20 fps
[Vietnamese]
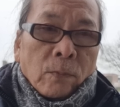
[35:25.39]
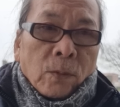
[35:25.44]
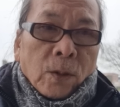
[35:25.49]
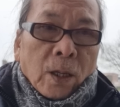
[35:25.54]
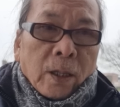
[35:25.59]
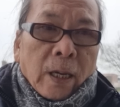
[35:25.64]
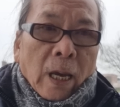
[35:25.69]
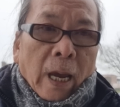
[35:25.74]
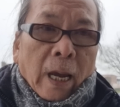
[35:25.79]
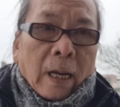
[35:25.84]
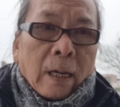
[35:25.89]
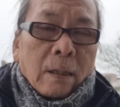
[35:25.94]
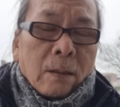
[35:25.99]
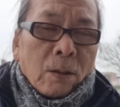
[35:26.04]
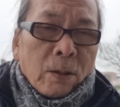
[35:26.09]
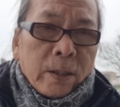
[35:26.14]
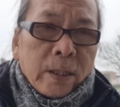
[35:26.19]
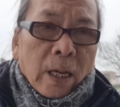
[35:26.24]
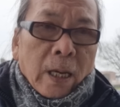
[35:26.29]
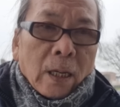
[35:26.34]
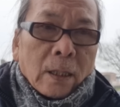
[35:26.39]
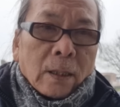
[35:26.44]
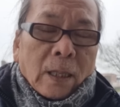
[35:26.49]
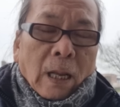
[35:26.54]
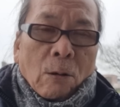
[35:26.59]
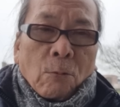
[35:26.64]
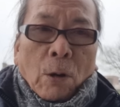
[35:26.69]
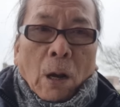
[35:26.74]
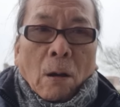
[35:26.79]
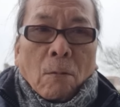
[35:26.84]
Vì vậy, nói việc
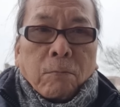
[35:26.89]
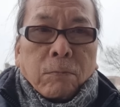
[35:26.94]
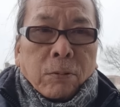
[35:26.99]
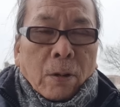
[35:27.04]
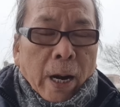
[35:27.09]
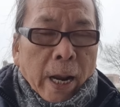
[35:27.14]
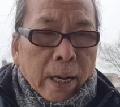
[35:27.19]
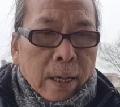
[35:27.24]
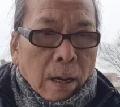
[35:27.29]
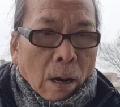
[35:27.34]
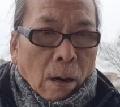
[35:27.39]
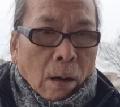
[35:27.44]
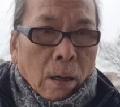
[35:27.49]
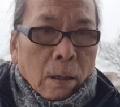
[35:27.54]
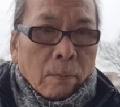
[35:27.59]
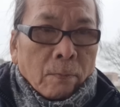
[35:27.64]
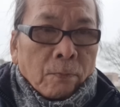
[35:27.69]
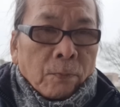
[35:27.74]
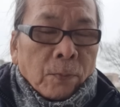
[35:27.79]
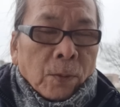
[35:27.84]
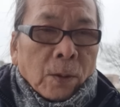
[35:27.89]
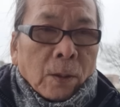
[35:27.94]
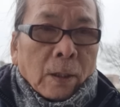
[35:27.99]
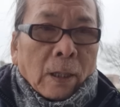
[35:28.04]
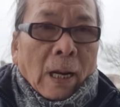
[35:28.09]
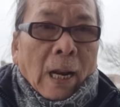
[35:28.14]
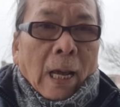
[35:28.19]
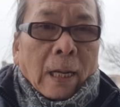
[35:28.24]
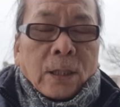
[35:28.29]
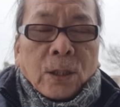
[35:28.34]
Tàu Cộng đe dọa
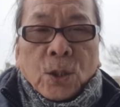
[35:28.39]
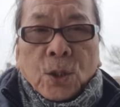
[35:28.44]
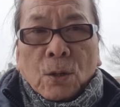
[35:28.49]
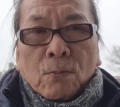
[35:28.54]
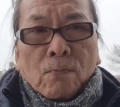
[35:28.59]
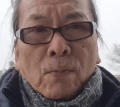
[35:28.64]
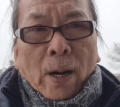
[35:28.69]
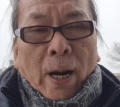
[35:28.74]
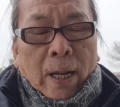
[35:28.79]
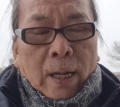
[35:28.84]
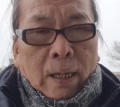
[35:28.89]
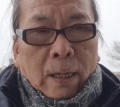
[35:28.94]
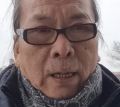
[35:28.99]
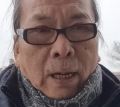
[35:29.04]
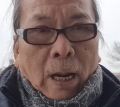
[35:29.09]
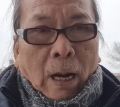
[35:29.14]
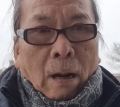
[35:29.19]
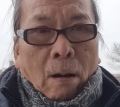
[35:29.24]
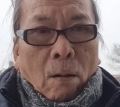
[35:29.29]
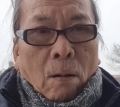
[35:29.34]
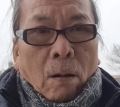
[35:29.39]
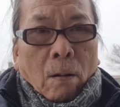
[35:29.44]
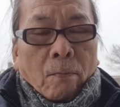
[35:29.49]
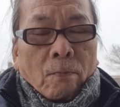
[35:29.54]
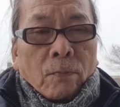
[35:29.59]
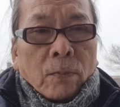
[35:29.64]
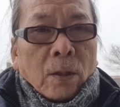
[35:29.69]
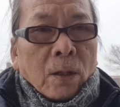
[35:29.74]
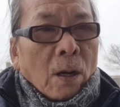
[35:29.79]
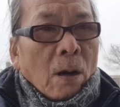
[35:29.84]
là chiếm lấy Đài Loan
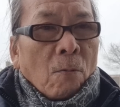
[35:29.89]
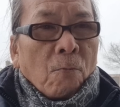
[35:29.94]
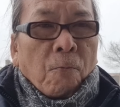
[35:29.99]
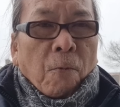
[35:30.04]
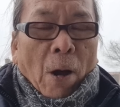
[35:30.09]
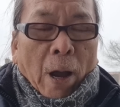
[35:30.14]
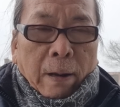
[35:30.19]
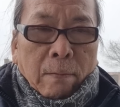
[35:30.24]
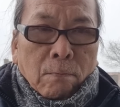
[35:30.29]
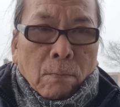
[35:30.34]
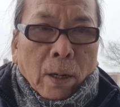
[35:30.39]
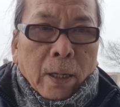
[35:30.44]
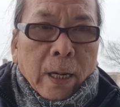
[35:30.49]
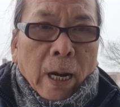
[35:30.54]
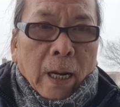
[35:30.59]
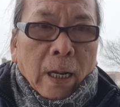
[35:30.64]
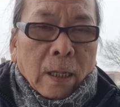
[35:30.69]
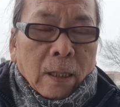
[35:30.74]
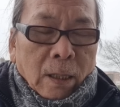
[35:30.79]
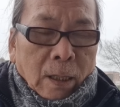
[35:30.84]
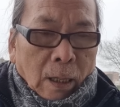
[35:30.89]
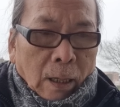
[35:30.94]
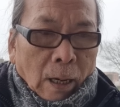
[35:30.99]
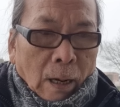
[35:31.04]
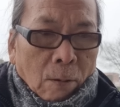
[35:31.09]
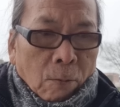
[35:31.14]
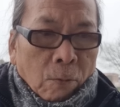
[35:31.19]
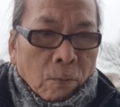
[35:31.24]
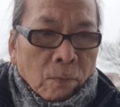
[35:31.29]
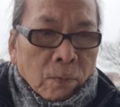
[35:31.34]
không phải mới đây từ
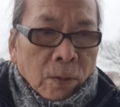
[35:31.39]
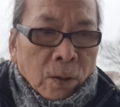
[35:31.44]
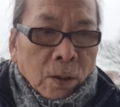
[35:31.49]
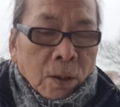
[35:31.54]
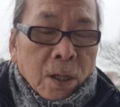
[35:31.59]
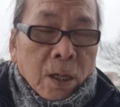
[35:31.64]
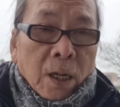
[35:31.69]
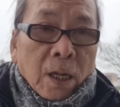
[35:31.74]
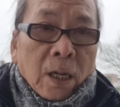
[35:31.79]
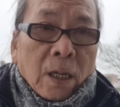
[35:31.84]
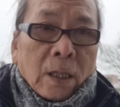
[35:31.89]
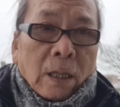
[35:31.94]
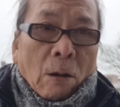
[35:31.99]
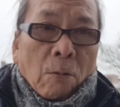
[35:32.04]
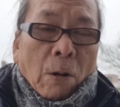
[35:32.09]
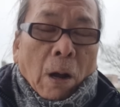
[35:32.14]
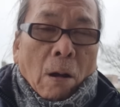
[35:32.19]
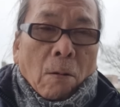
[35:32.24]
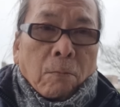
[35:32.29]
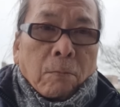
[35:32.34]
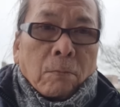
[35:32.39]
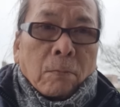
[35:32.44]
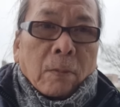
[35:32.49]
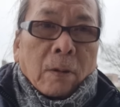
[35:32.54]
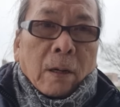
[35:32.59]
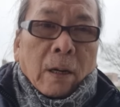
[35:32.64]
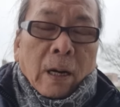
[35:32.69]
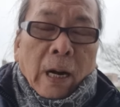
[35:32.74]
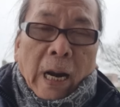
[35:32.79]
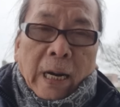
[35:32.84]
lâu khi Tàu Cộng
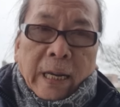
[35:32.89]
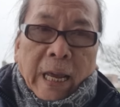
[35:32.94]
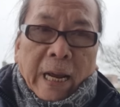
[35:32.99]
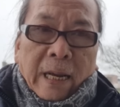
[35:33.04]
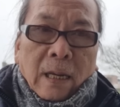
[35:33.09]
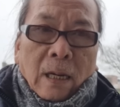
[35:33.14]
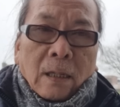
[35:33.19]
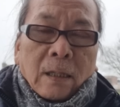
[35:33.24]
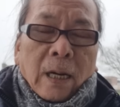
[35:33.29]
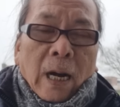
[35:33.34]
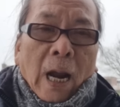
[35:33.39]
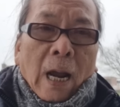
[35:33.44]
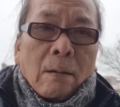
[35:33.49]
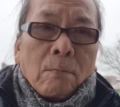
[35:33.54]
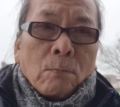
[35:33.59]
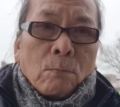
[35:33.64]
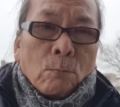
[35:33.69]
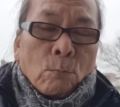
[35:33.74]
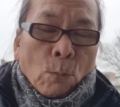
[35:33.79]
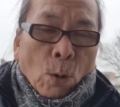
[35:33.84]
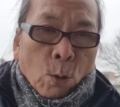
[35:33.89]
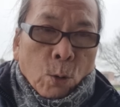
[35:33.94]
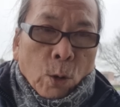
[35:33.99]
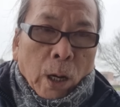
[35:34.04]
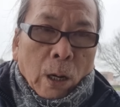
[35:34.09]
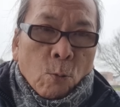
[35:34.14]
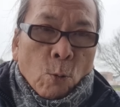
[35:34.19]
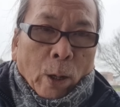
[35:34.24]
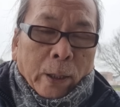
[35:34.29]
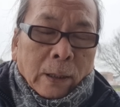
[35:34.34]
đang dàn dựng ra một
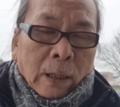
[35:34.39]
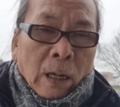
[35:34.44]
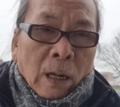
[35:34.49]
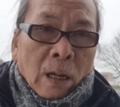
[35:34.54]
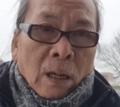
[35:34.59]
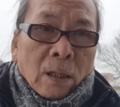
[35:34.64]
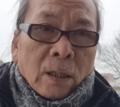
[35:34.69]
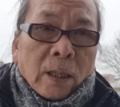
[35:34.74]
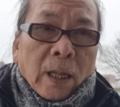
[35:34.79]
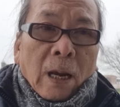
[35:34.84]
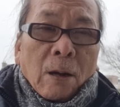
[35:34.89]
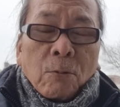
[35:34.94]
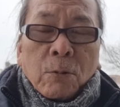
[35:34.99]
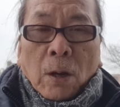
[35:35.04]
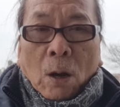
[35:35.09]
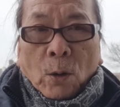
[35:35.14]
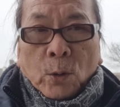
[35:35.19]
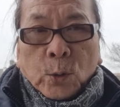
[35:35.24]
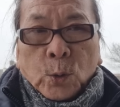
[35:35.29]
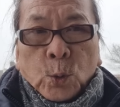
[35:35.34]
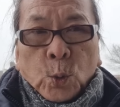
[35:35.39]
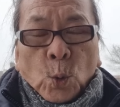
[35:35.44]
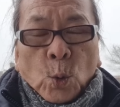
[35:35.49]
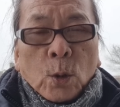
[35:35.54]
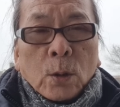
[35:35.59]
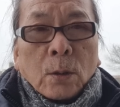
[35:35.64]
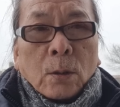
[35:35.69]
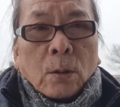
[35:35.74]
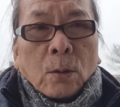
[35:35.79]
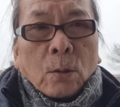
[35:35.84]
kế hoạch theo dõi
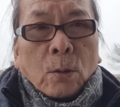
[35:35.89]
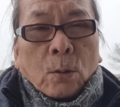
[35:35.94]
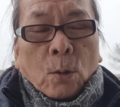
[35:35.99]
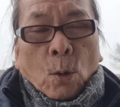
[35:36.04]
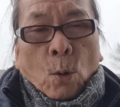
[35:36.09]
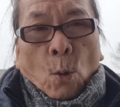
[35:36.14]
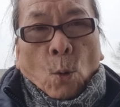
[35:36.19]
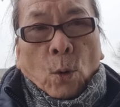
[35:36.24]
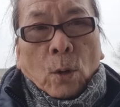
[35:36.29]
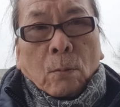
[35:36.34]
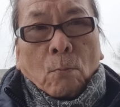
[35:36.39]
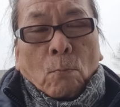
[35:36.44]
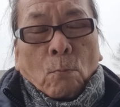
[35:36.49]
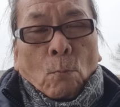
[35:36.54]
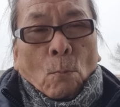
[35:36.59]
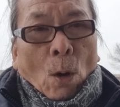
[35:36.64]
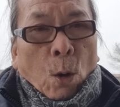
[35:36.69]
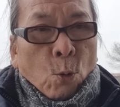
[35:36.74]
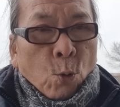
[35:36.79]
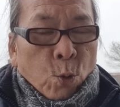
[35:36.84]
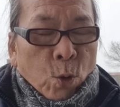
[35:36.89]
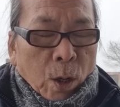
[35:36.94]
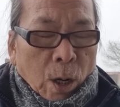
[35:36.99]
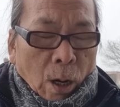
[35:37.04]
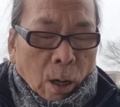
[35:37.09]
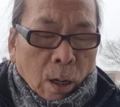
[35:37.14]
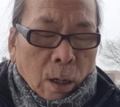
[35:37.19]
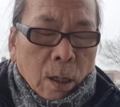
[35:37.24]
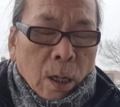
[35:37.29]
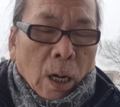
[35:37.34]
suốt cuộc bầu
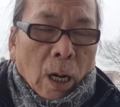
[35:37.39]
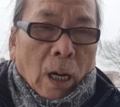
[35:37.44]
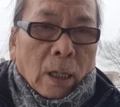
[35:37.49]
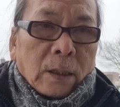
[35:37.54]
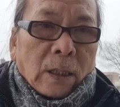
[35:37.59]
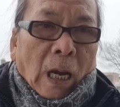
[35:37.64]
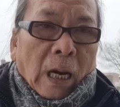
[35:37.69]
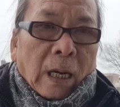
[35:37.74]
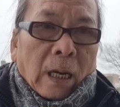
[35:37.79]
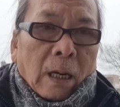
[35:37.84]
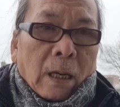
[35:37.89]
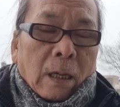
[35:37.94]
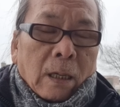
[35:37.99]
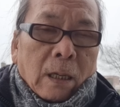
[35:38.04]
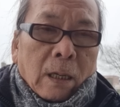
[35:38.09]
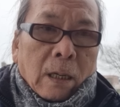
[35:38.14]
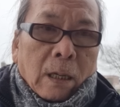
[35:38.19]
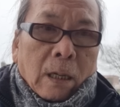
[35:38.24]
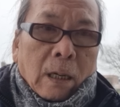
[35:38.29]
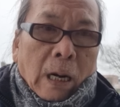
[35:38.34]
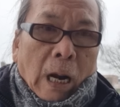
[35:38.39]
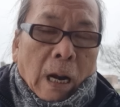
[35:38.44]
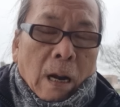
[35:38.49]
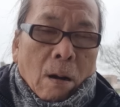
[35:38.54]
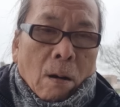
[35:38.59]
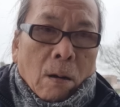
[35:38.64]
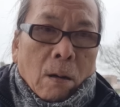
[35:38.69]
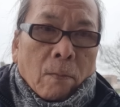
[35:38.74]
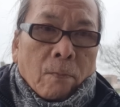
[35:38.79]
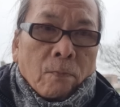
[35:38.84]
cử ở tại Đài
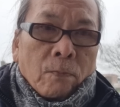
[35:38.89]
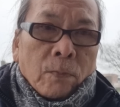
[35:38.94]
Loan.